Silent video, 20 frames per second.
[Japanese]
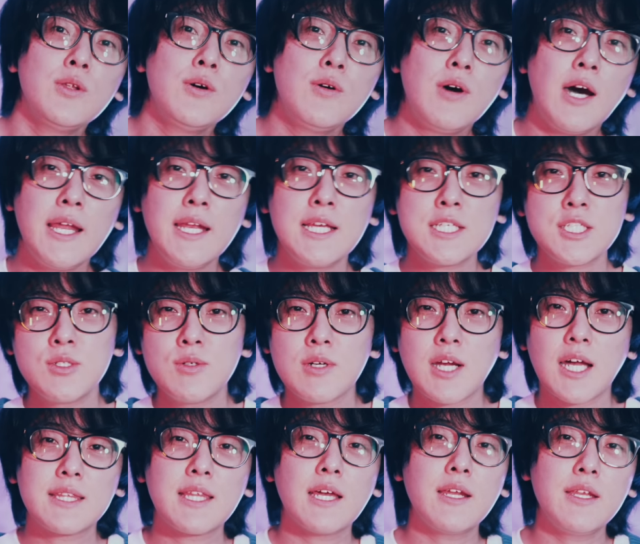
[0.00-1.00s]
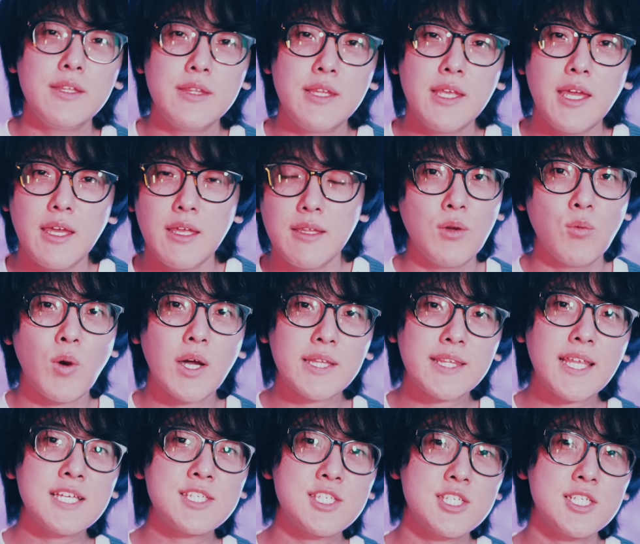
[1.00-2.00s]
のお話の語り手、
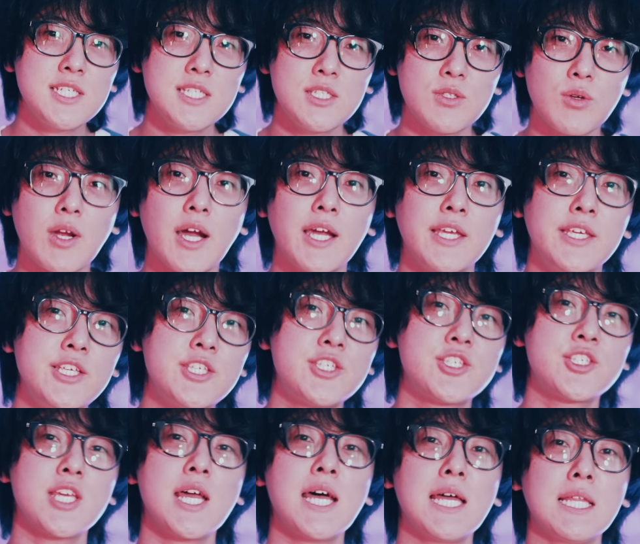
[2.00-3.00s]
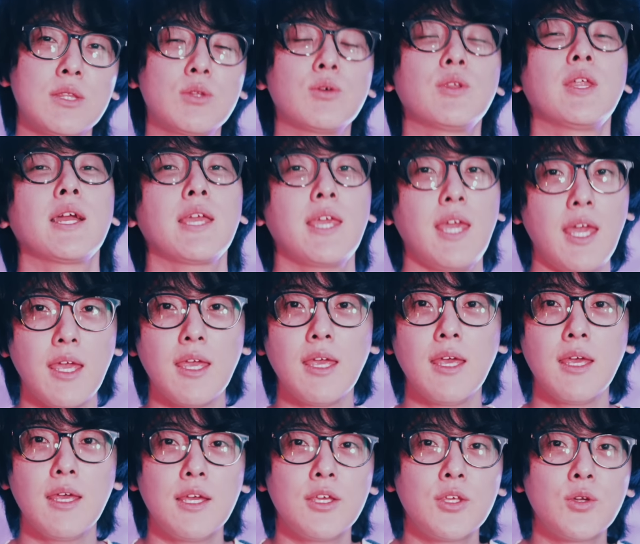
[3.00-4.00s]
私とか筆者とだけ
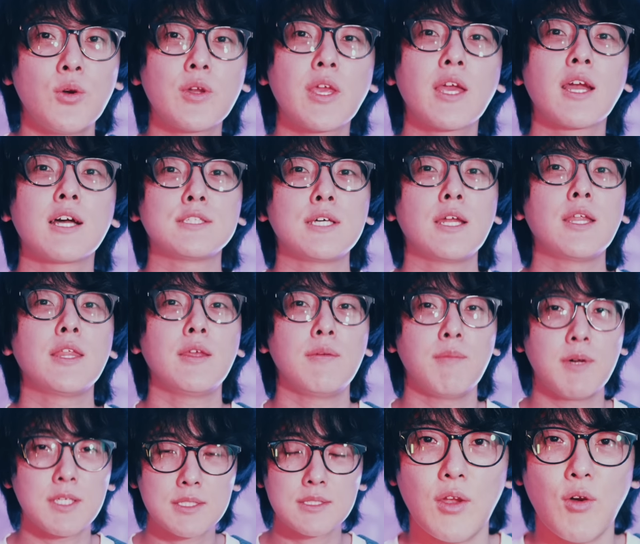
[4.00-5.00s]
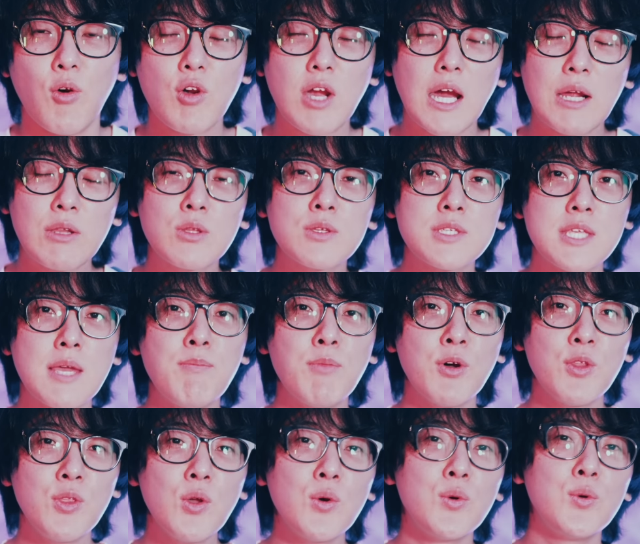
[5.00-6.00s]
表現がされています。オカルト専
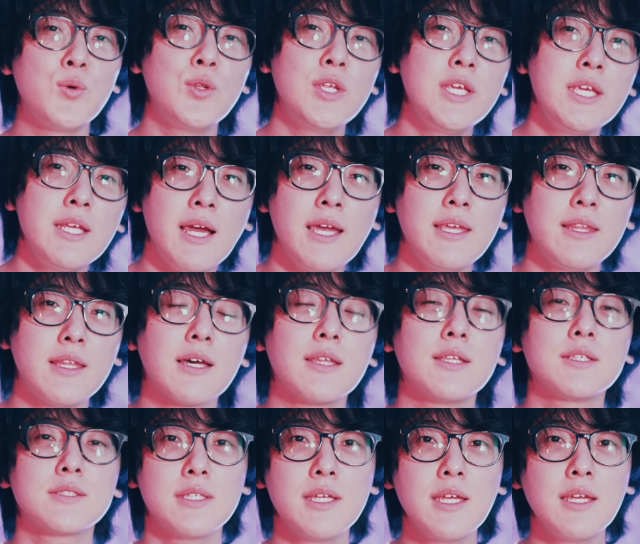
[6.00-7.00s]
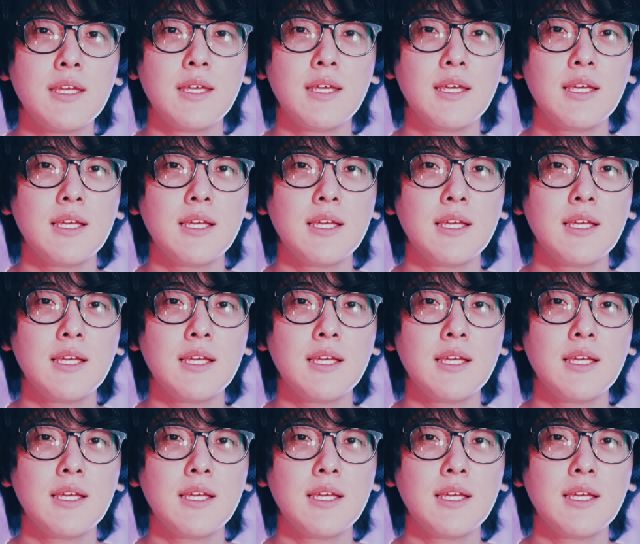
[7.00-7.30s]
門のフリーライターですね。